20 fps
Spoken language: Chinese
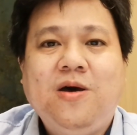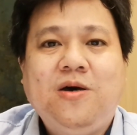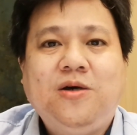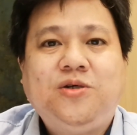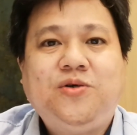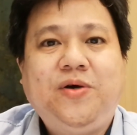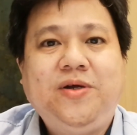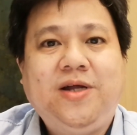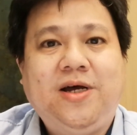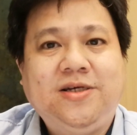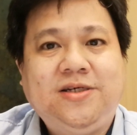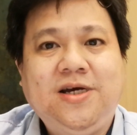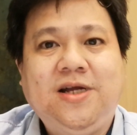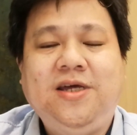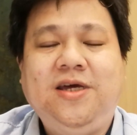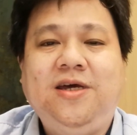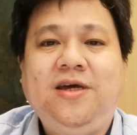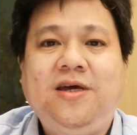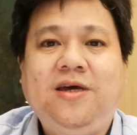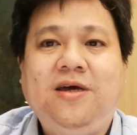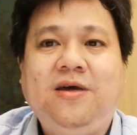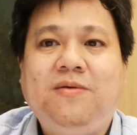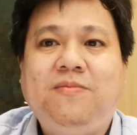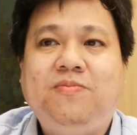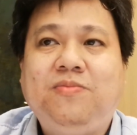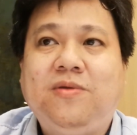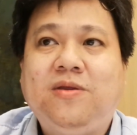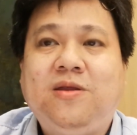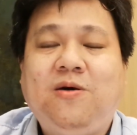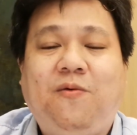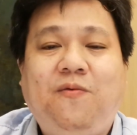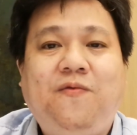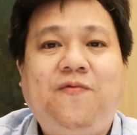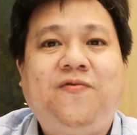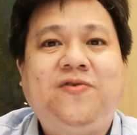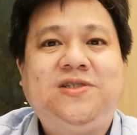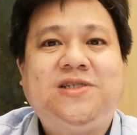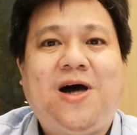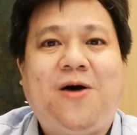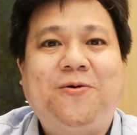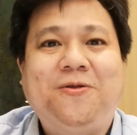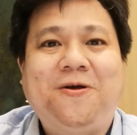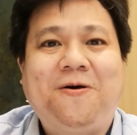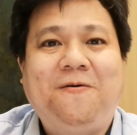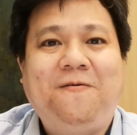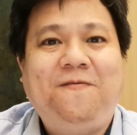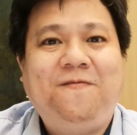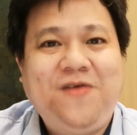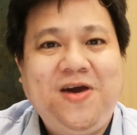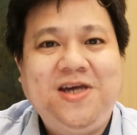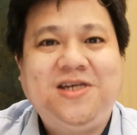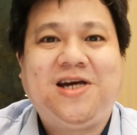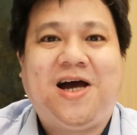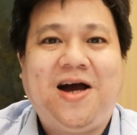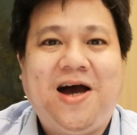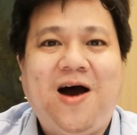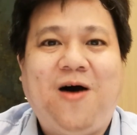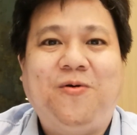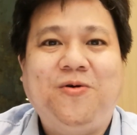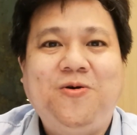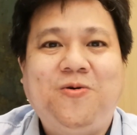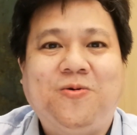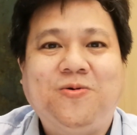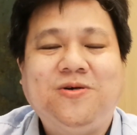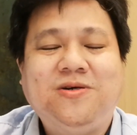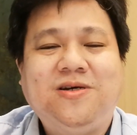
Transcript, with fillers: 所以呢，这里的护照呢非常好用，